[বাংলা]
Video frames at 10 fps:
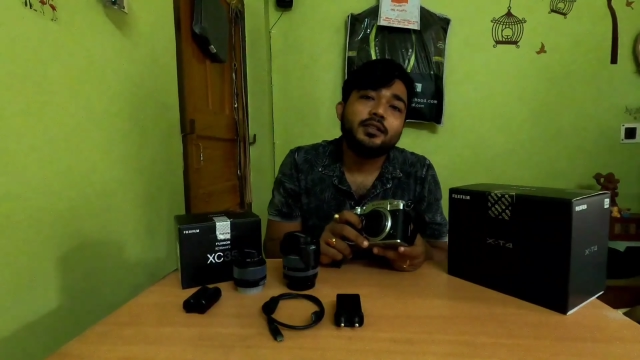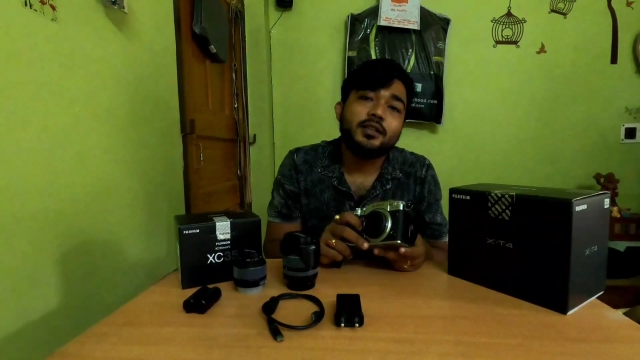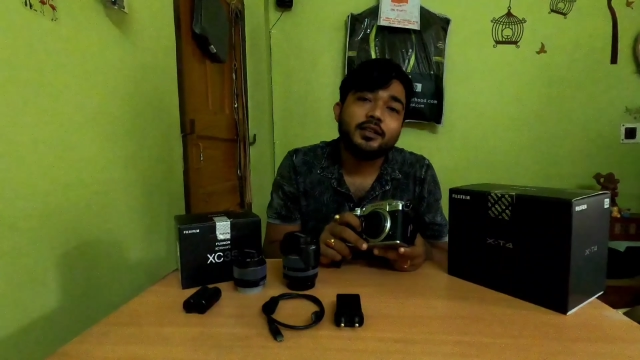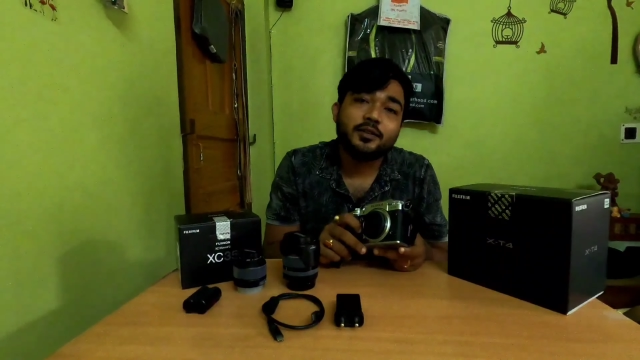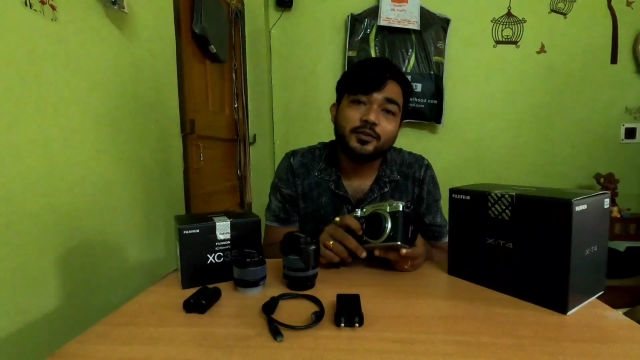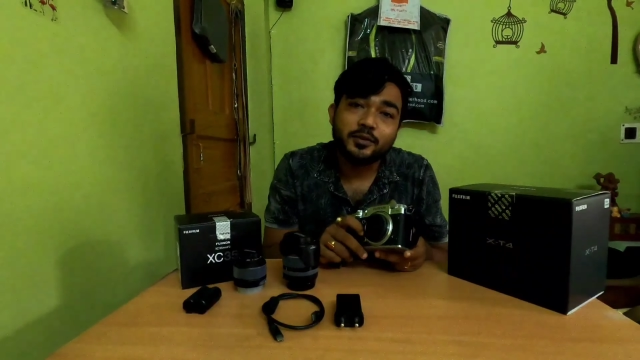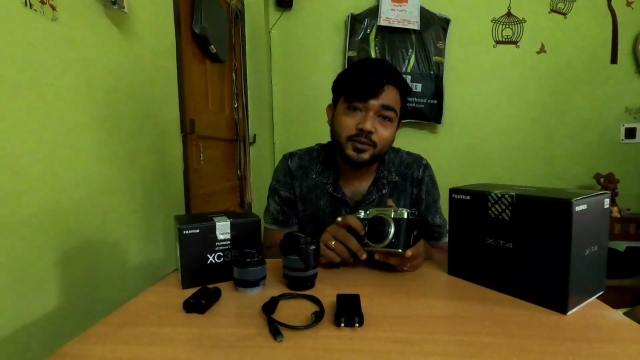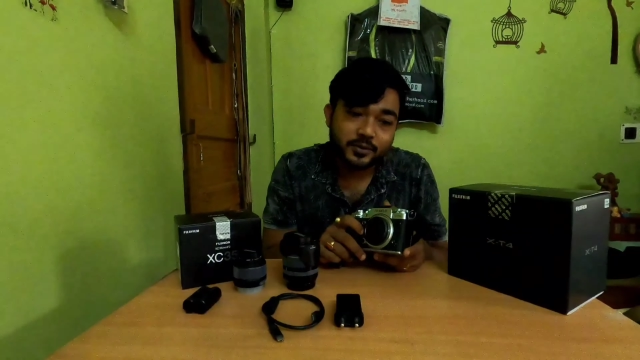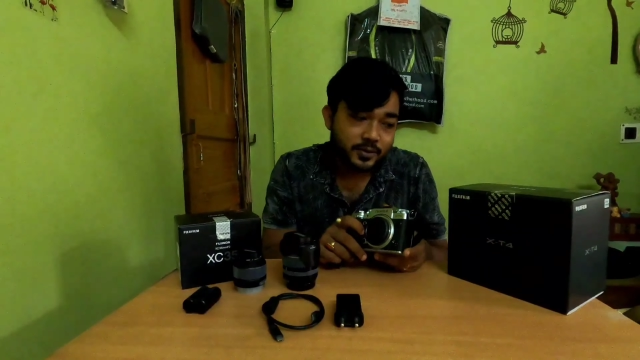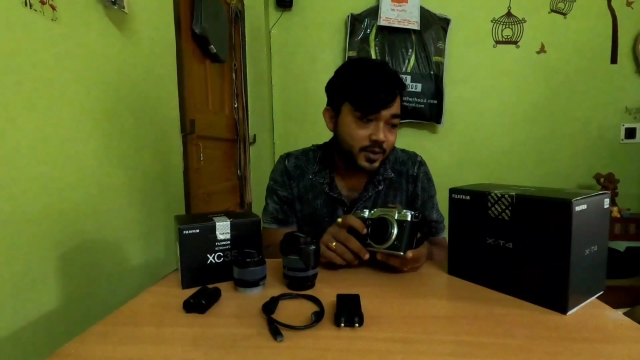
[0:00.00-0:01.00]
যে কোনো
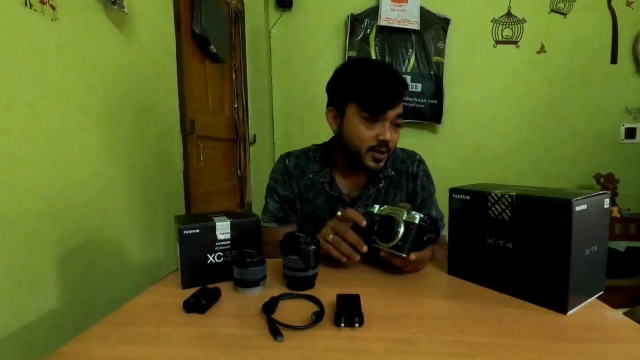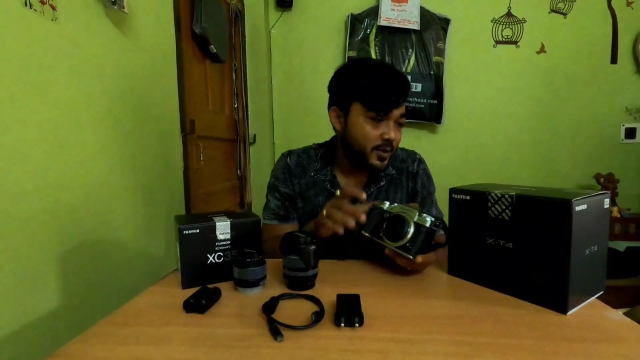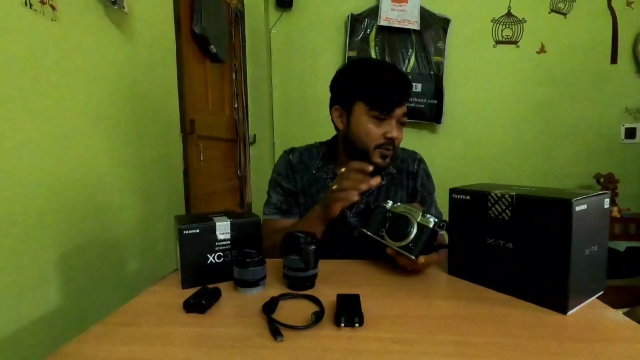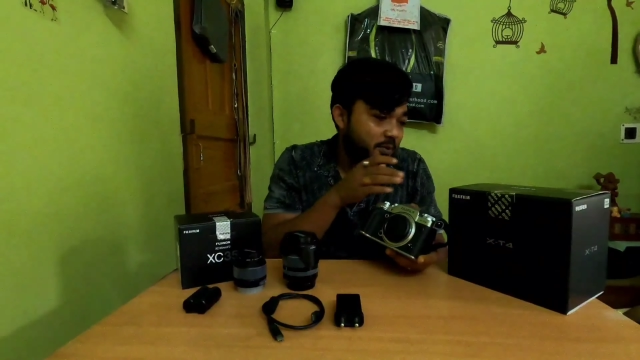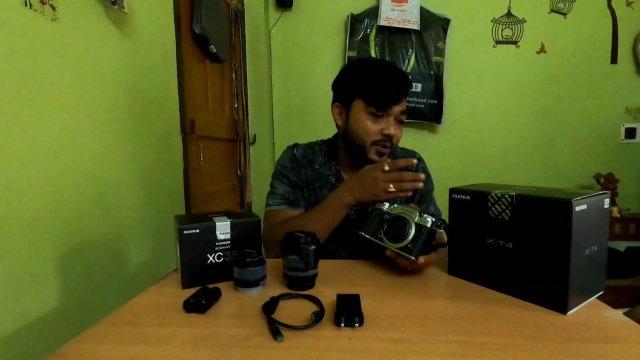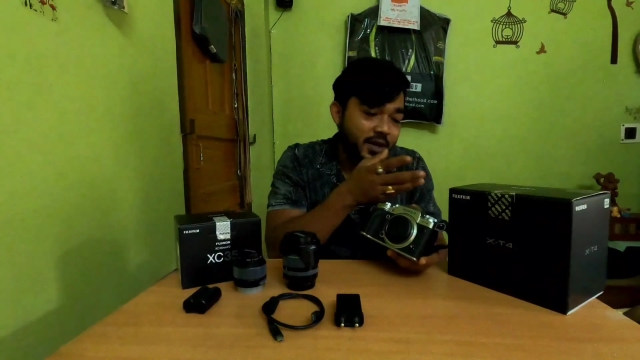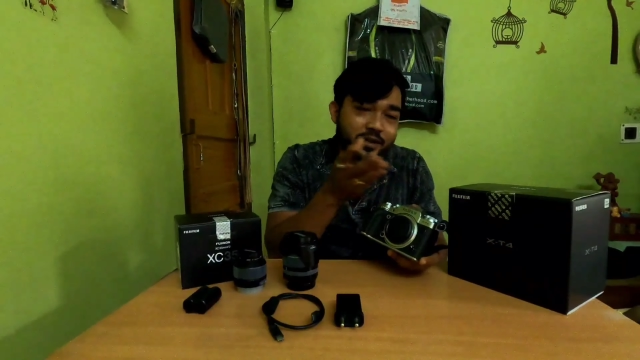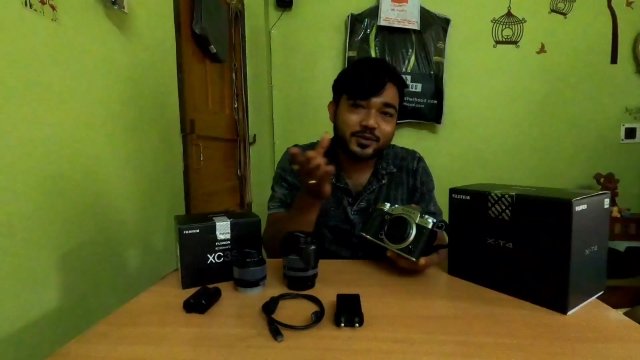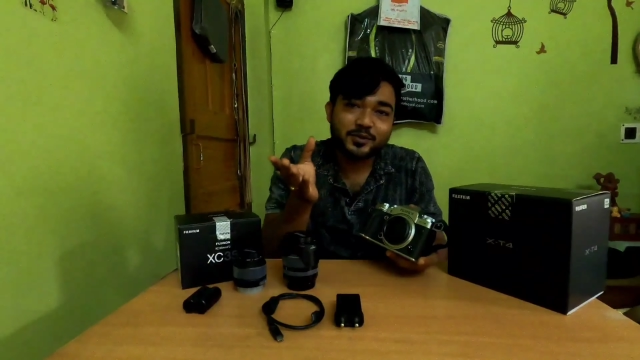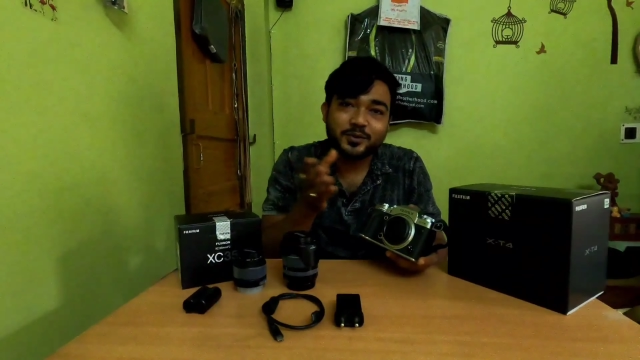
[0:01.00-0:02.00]

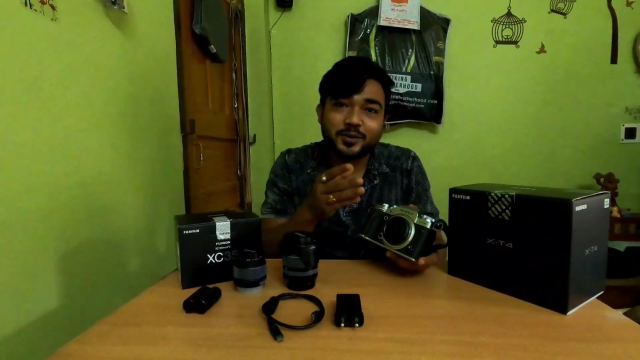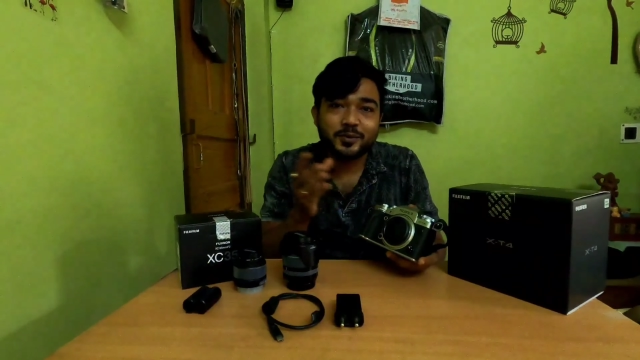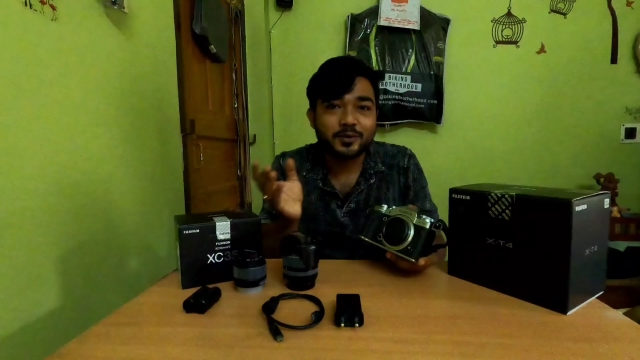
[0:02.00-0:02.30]
প্রোডাক্ট শ্যুট